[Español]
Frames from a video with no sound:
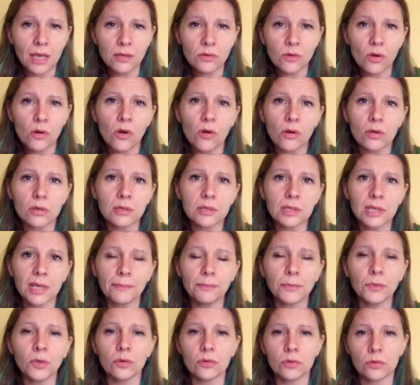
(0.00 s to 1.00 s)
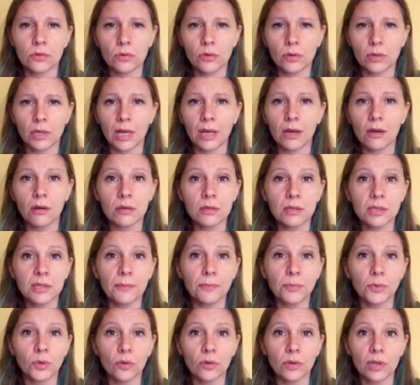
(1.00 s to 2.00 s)
Esos conceptos son el
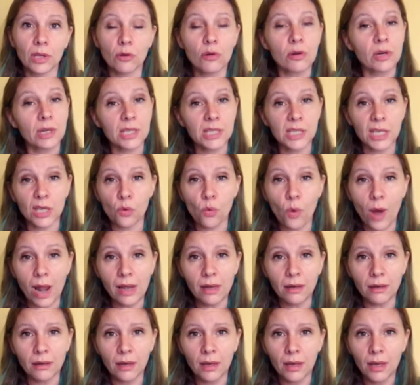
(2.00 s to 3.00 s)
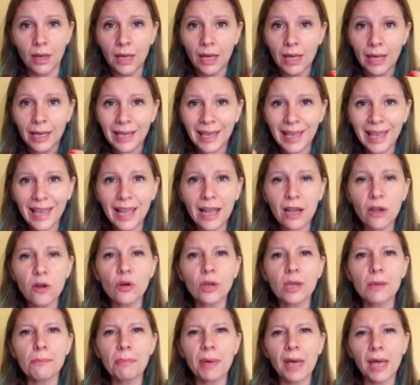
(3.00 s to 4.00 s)
concepto de lo residual, que es
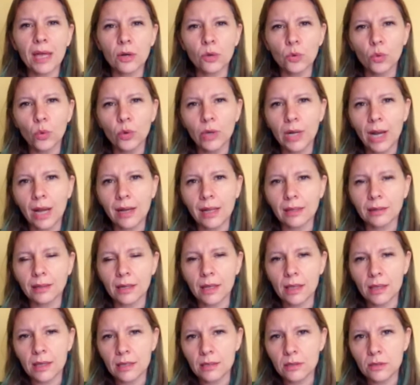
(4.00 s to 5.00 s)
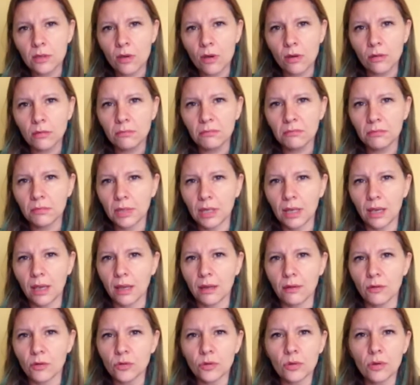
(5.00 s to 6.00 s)
lo que perdura en la tradición,
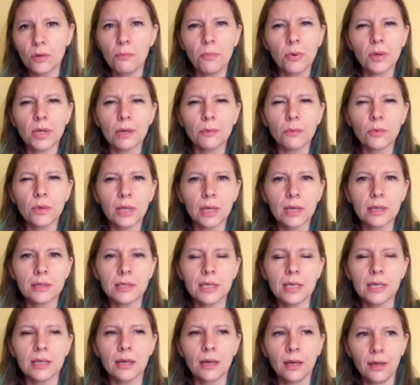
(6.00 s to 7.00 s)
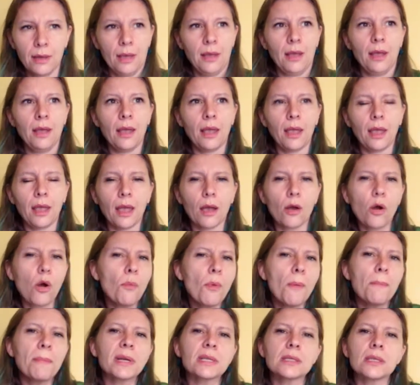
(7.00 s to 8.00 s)
y nosotros podríamos decir eh,
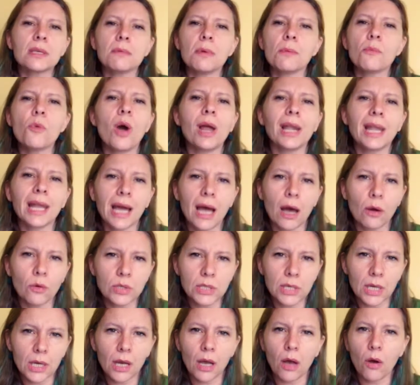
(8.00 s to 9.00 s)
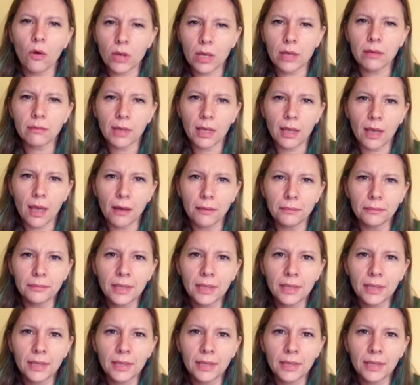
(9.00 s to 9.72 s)
cómo percibimos a la gauchesca hoy en día.